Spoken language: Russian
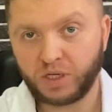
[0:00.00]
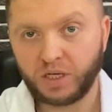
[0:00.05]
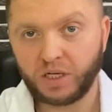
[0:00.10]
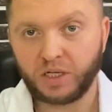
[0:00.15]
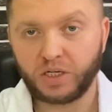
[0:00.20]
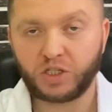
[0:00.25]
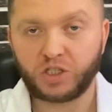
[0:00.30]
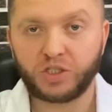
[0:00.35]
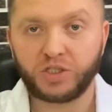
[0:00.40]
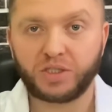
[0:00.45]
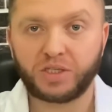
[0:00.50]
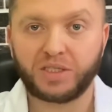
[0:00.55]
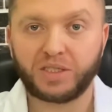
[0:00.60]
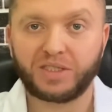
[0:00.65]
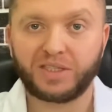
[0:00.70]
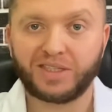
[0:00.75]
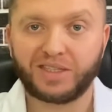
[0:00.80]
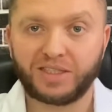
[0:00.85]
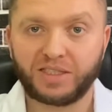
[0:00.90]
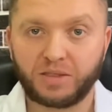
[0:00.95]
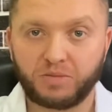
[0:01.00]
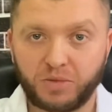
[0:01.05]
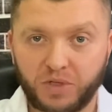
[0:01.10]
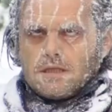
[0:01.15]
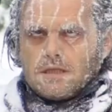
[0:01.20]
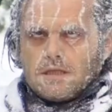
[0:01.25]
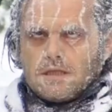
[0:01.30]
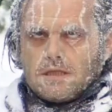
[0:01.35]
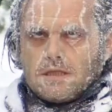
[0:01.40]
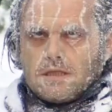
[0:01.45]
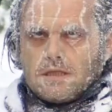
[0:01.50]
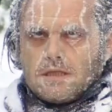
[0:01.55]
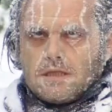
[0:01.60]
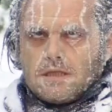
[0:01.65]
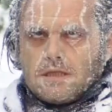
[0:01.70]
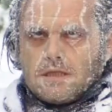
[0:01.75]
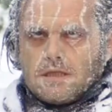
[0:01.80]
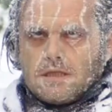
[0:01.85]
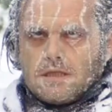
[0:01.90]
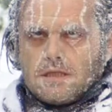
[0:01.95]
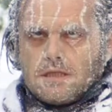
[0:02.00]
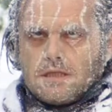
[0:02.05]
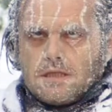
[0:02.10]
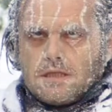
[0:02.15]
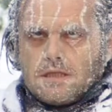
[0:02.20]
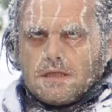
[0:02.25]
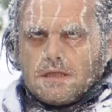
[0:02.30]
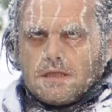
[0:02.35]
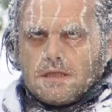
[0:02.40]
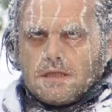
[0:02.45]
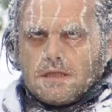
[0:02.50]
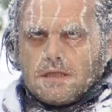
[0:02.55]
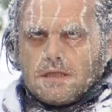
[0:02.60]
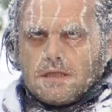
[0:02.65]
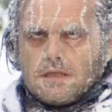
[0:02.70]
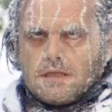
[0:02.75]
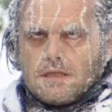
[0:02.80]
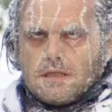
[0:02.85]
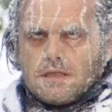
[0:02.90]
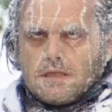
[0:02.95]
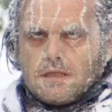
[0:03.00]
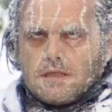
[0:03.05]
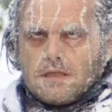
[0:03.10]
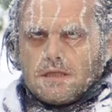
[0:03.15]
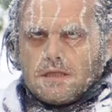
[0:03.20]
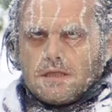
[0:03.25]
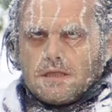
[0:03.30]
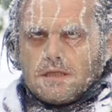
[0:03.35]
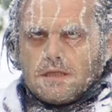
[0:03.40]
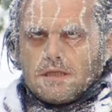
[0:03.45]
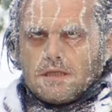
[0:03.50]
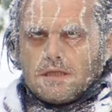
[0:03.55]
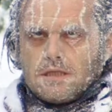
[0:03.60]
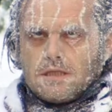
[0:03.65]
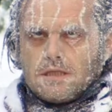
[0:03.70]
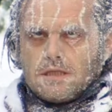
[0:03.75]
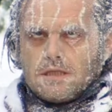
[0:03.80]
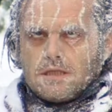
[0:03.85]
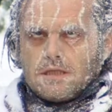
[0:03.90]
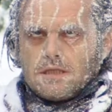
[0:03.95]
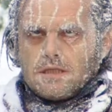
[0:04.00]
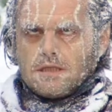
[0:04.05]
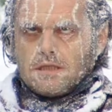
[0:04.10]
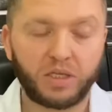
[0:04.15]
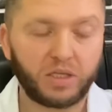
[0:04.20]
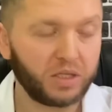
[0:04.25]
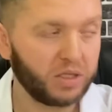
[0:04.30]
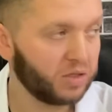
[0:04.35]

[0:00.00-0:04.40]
жидкость это замерзает и разрушает патрубки и другие трубки и